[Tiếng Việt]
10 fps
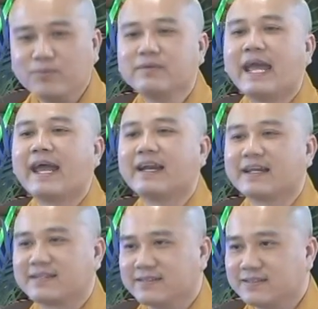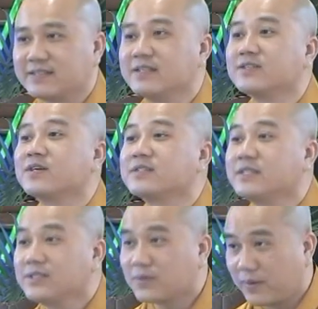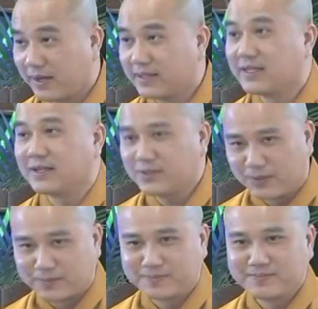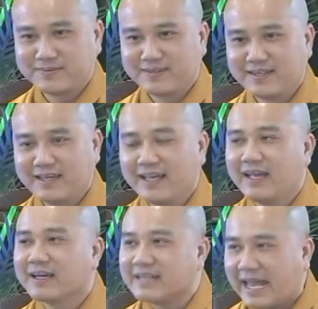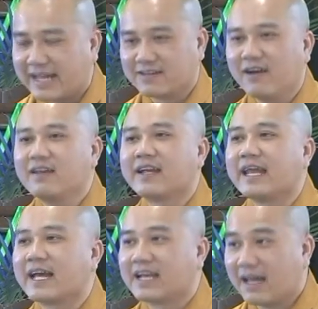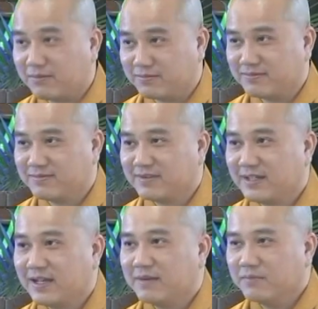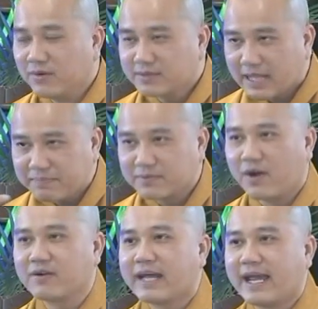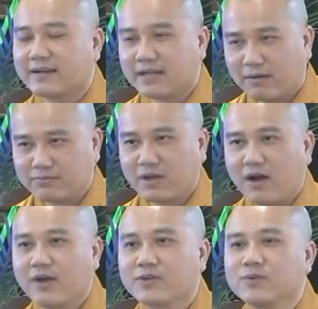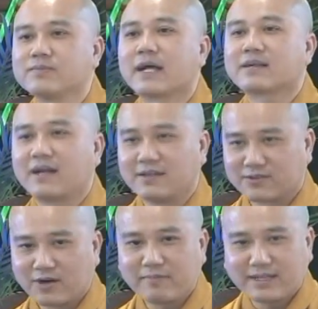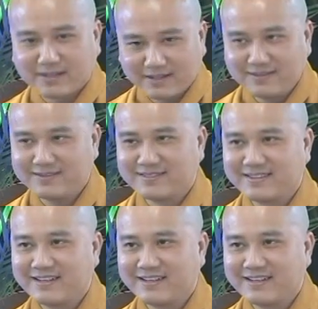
cúng đèn là tượng trưng cho trí tuệ, nhẫn nhục. Đèn đó là đèn lòng. Muốn thắp ngọn đèn lòng đó, chúng ta cần có mấy thứ.